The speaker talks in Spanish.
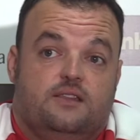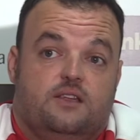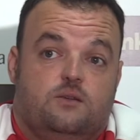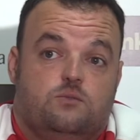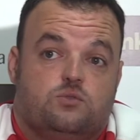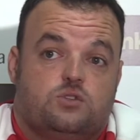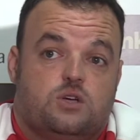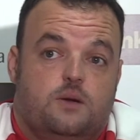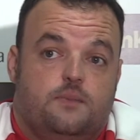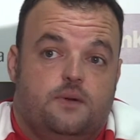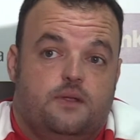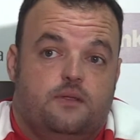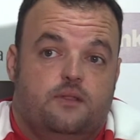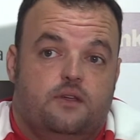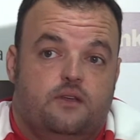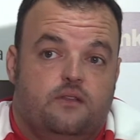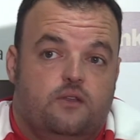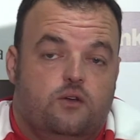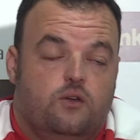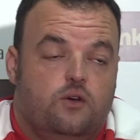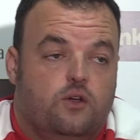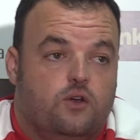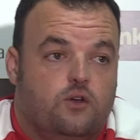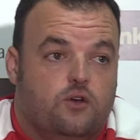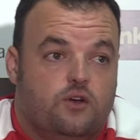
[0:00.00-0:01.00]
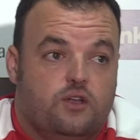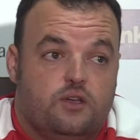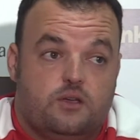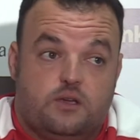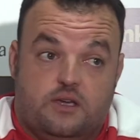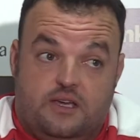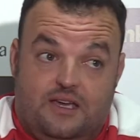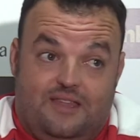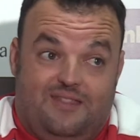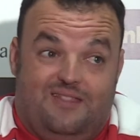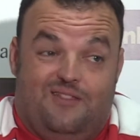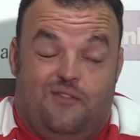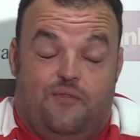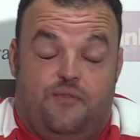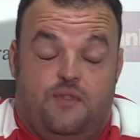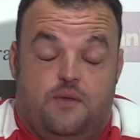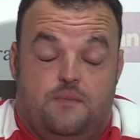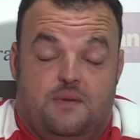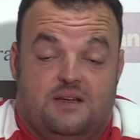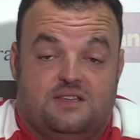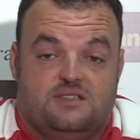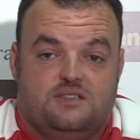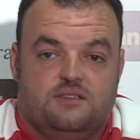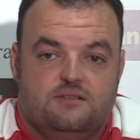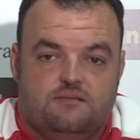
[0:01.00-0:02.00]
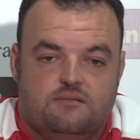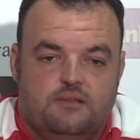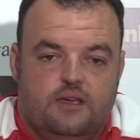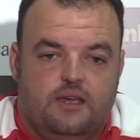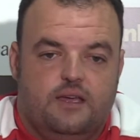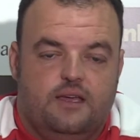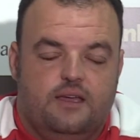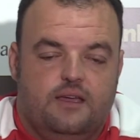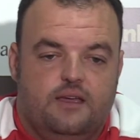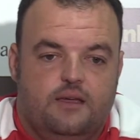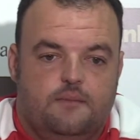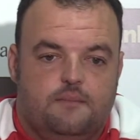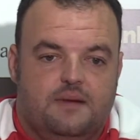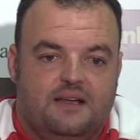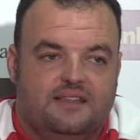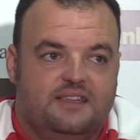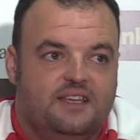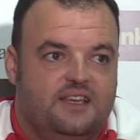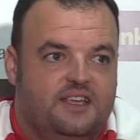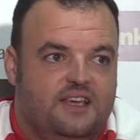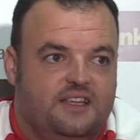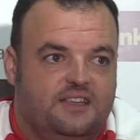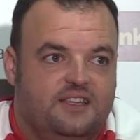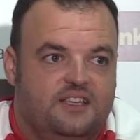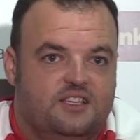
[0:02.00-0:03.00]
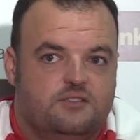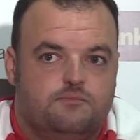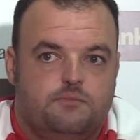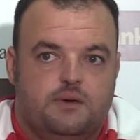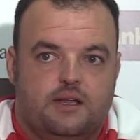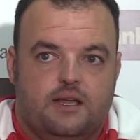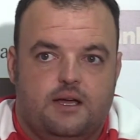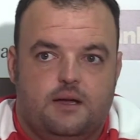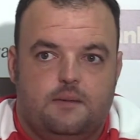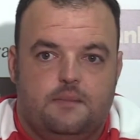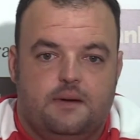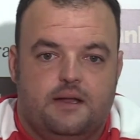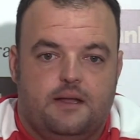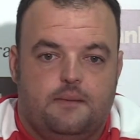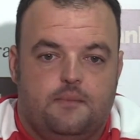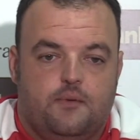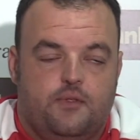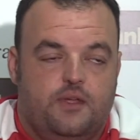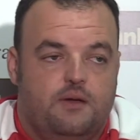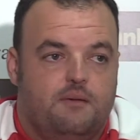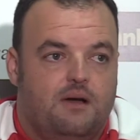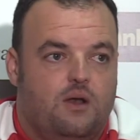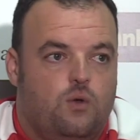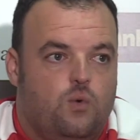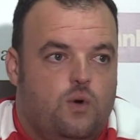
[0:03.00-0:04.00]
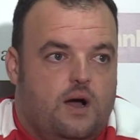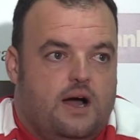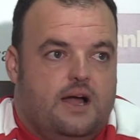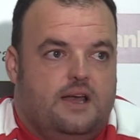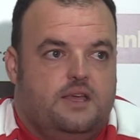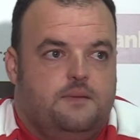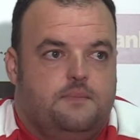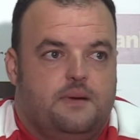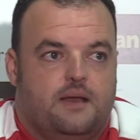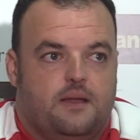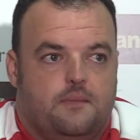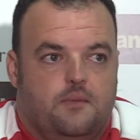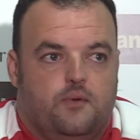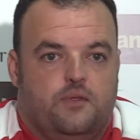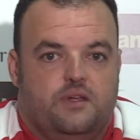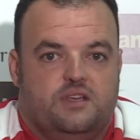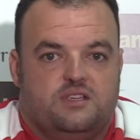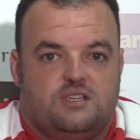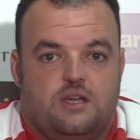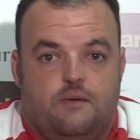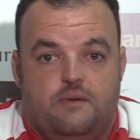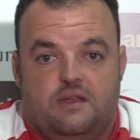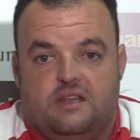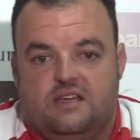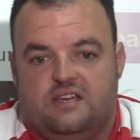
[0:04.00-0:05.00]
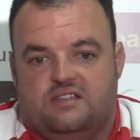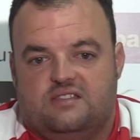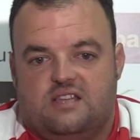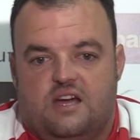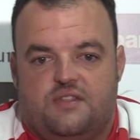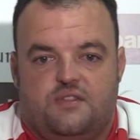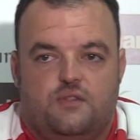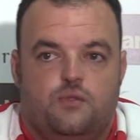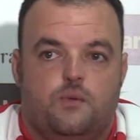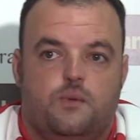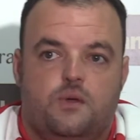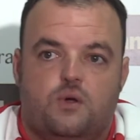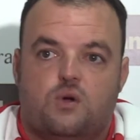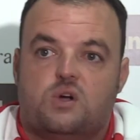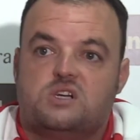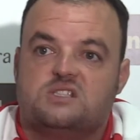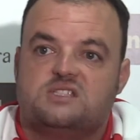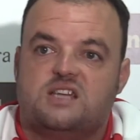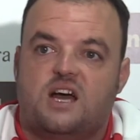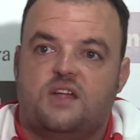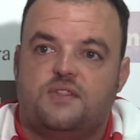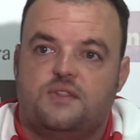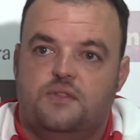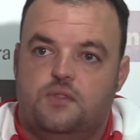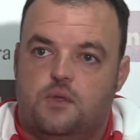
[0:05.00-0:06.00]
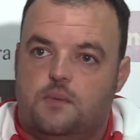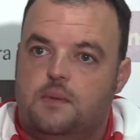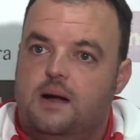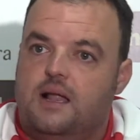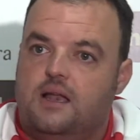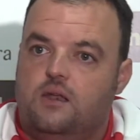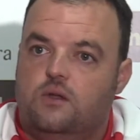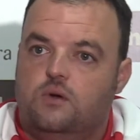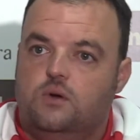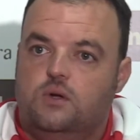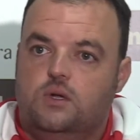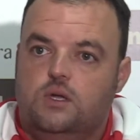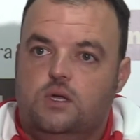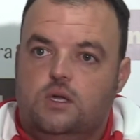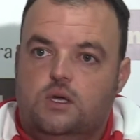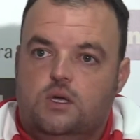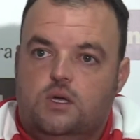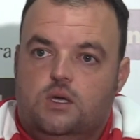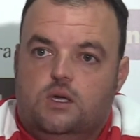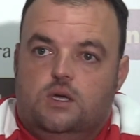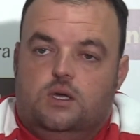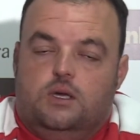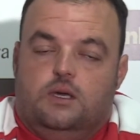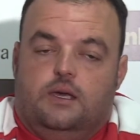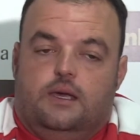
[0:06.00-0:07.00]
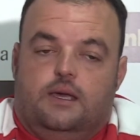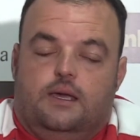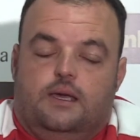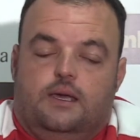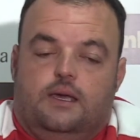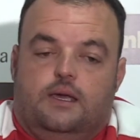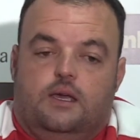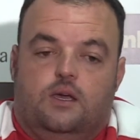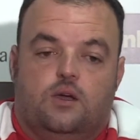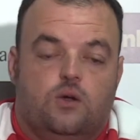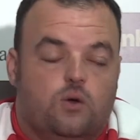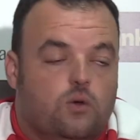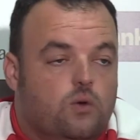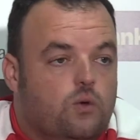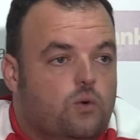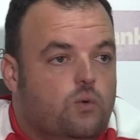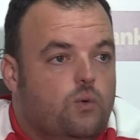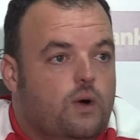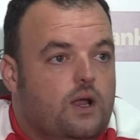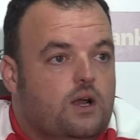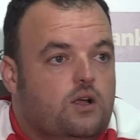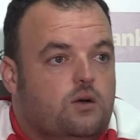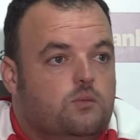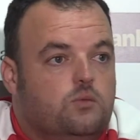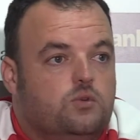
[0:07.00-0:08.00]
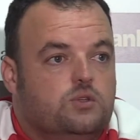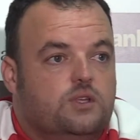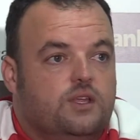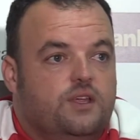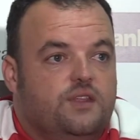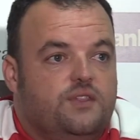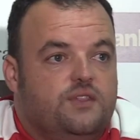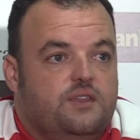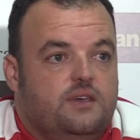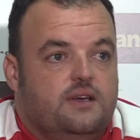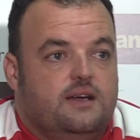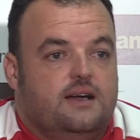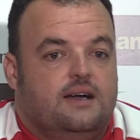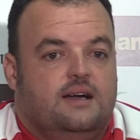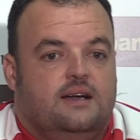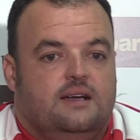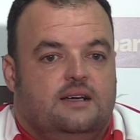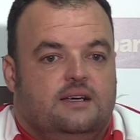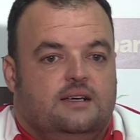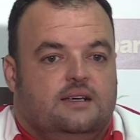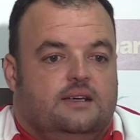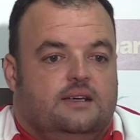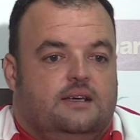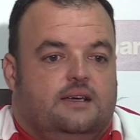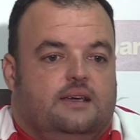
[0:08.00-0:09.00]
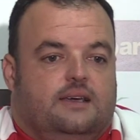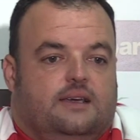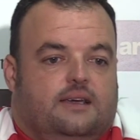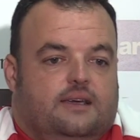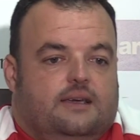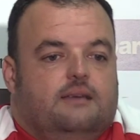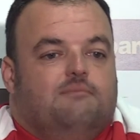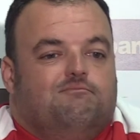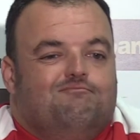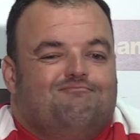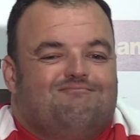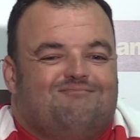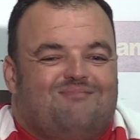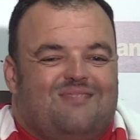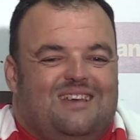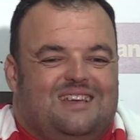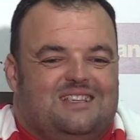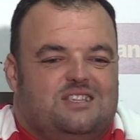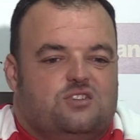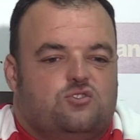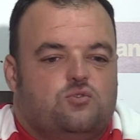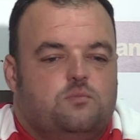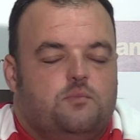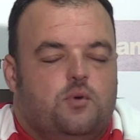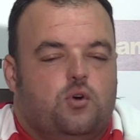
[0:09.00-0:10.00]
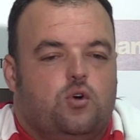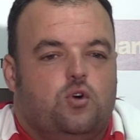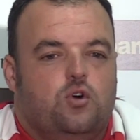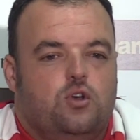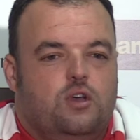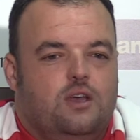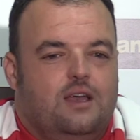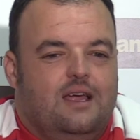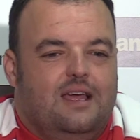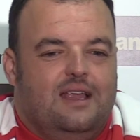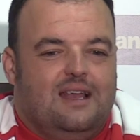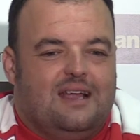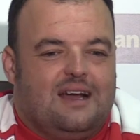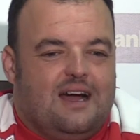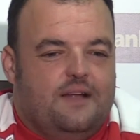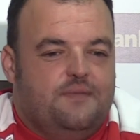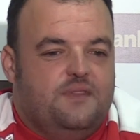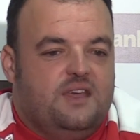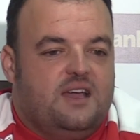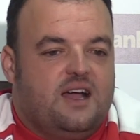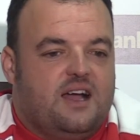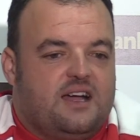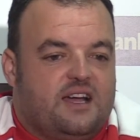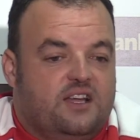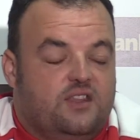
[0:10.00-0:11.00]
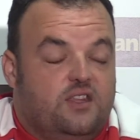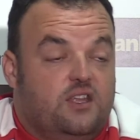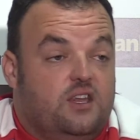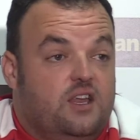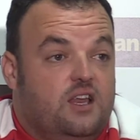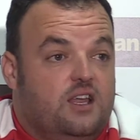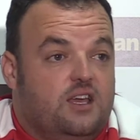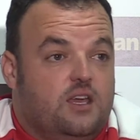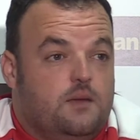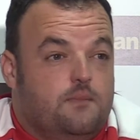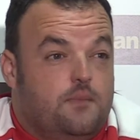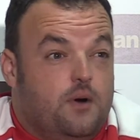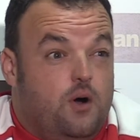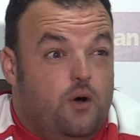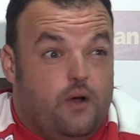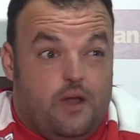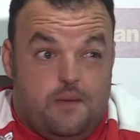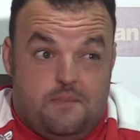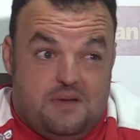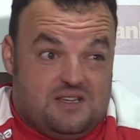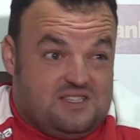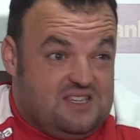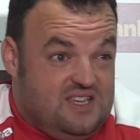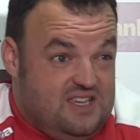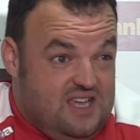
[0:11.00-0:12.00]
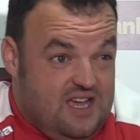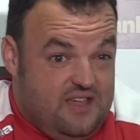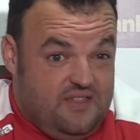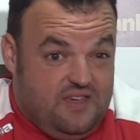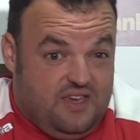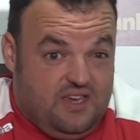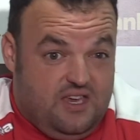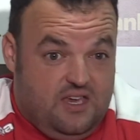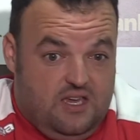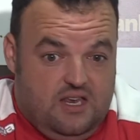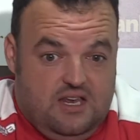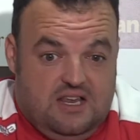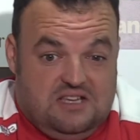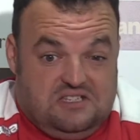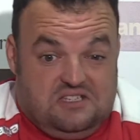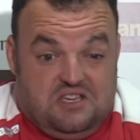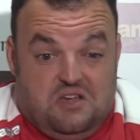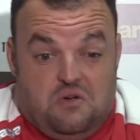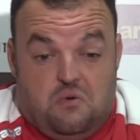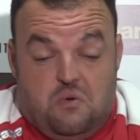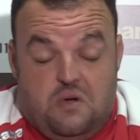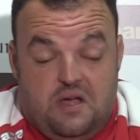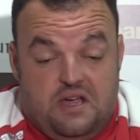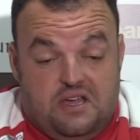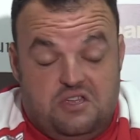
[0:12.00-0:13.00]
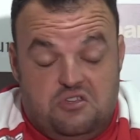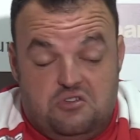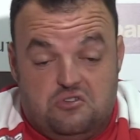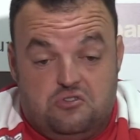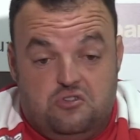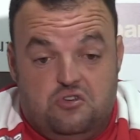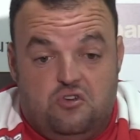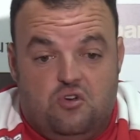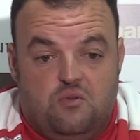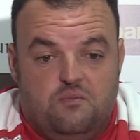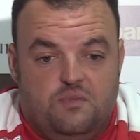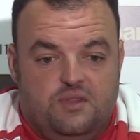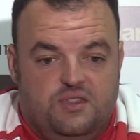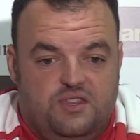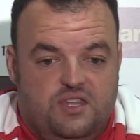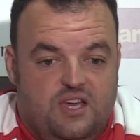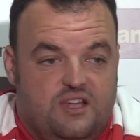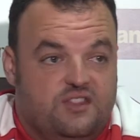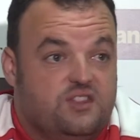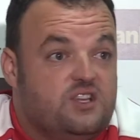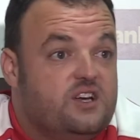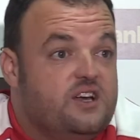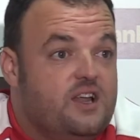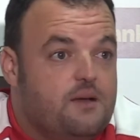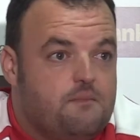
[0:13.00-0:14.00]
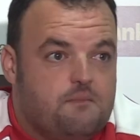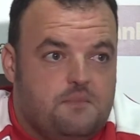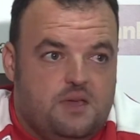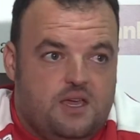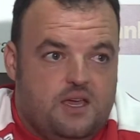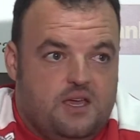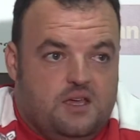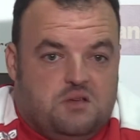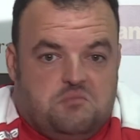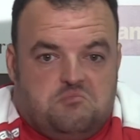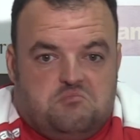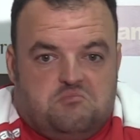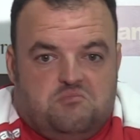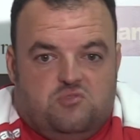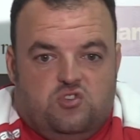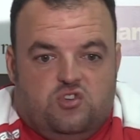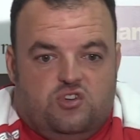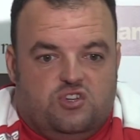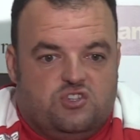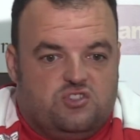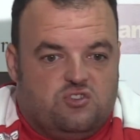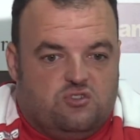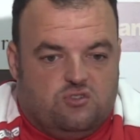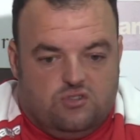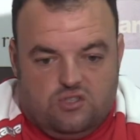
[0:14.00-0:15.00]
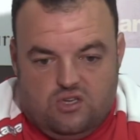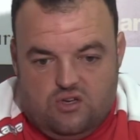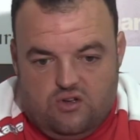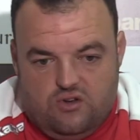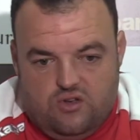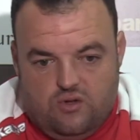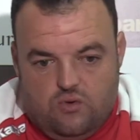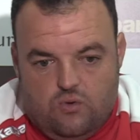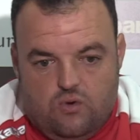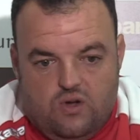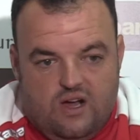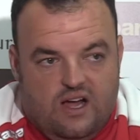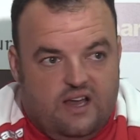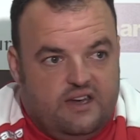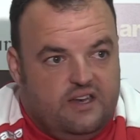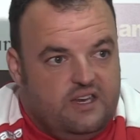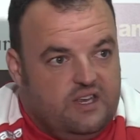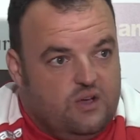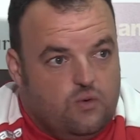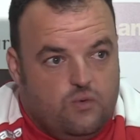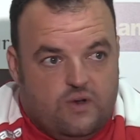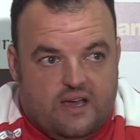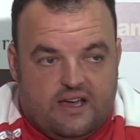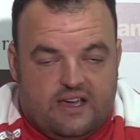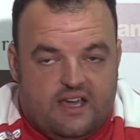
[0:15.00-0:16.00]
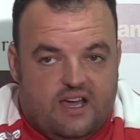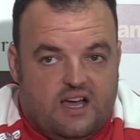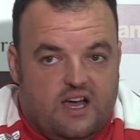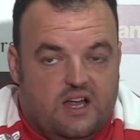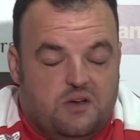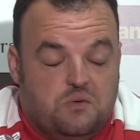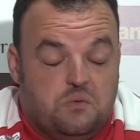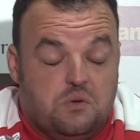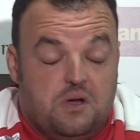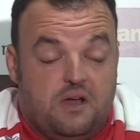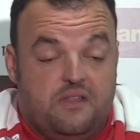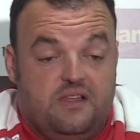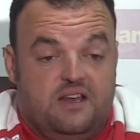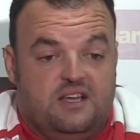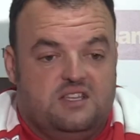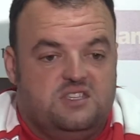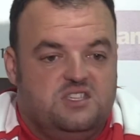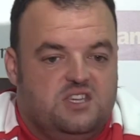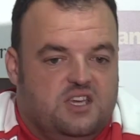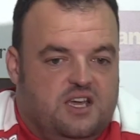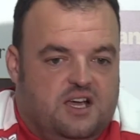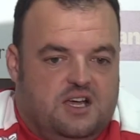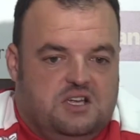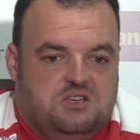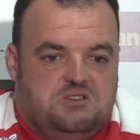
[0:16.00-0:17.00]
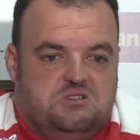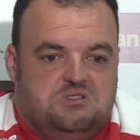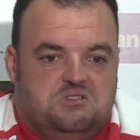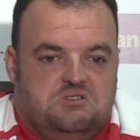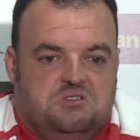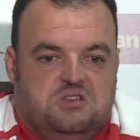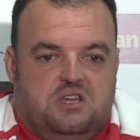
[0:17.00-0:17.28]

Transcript: tenemos que aprender de los errores, que es donde más eh, materia tienes para, para, poder evaluar y para poder saber qué está haciendo bien o qué está haciendo mal, ¿no? Eh, con lo cual, como te decía, eh, ese es un poco el, handicap hándicap que tiene el equipo ahora, más allá de que las que jueguen, yo estoy convencida, entrenan bien, yo no eso no tengo ninguna, ninguna queja nunca de las chicas,